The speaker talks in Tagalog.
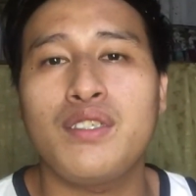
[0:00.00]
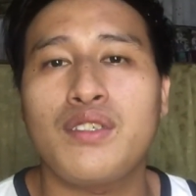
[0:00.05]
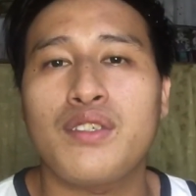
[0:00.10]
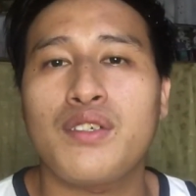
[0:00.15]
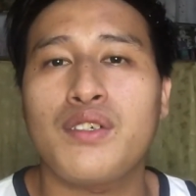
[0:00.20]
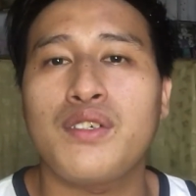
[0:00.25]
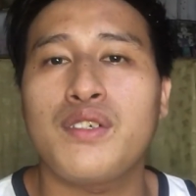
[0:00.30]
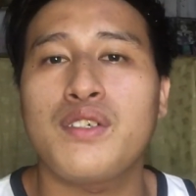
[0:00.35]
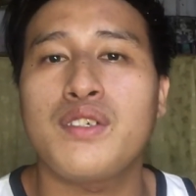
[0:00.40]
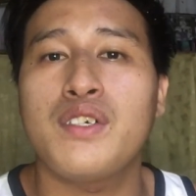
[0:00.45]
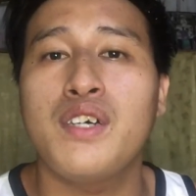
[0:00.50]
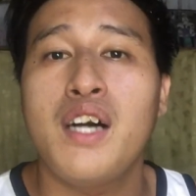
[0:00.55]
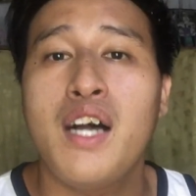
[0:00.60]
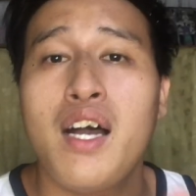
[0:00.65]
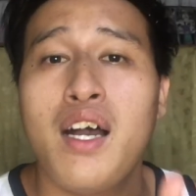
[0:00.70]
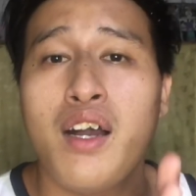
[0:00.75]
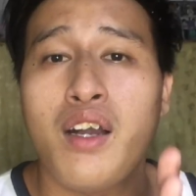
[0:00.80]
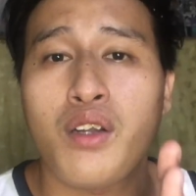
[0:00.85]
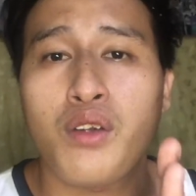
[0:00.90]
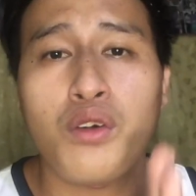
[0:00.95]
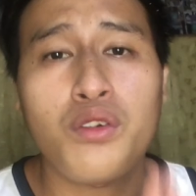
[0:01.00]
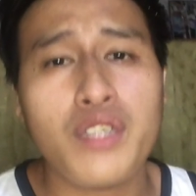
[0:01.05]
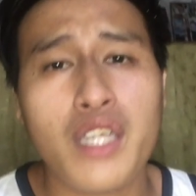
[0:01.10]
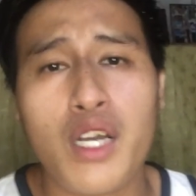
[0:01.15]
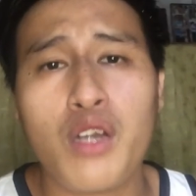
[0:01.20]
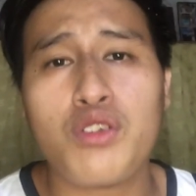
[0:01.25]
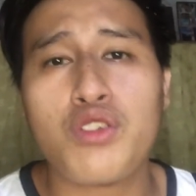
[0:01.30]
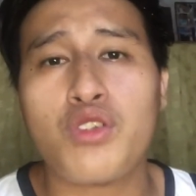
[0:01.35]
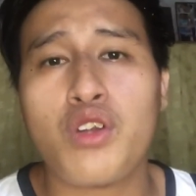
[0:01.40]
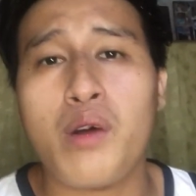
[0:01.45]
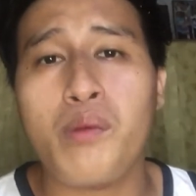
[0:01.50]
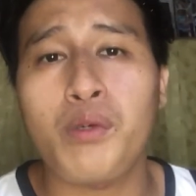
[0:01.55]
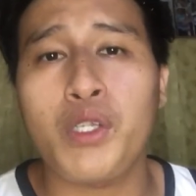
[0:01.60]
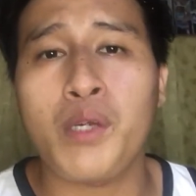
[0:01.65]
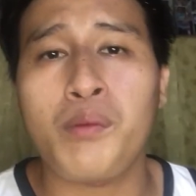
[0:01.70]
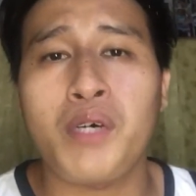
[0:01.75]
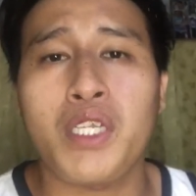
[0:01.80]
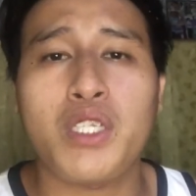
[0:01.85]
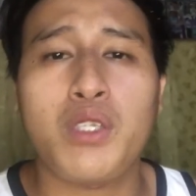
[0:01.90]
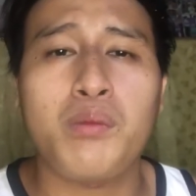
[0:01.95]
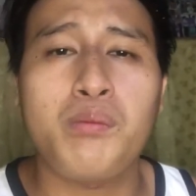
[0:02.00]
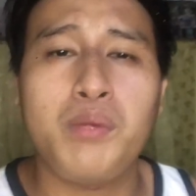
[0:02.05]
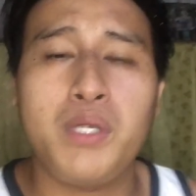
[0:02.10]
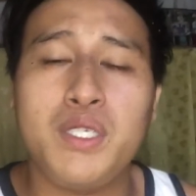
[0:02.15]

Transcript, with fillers: So kung nagustuhan mo naman tong